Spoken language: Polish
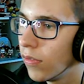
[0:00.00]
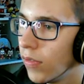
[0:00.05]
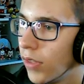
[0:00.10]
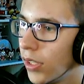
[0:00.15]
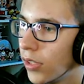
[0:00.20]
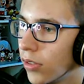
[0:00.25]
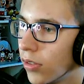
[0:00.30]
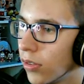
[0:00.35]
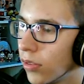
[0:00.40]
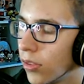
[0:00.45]

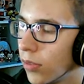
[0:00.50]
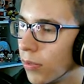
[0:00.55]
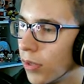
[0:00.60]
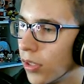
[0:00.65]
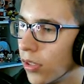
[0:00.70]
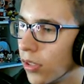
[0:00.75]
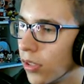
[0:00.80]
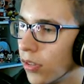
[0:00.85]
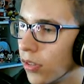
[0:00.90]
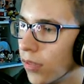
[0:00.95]
Wiecie o co mi
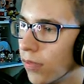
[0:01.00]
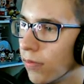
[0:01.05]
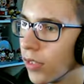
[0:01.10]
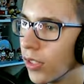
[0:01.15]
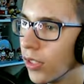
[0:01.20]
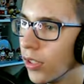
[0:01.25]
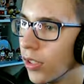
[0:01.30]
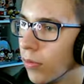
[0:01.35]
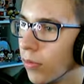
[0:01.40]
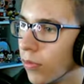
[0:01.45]
chodzi?
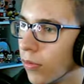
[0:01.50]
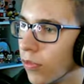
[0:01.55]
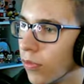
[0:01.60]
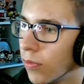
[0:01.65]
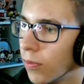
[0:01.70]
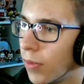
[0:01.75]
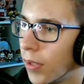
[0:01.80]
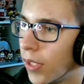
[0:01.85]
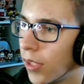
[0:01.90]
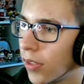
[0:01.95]
Nie chciałbym
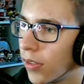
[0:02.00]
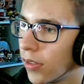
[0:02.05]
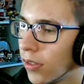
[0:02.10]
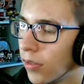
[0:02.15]
wpaść.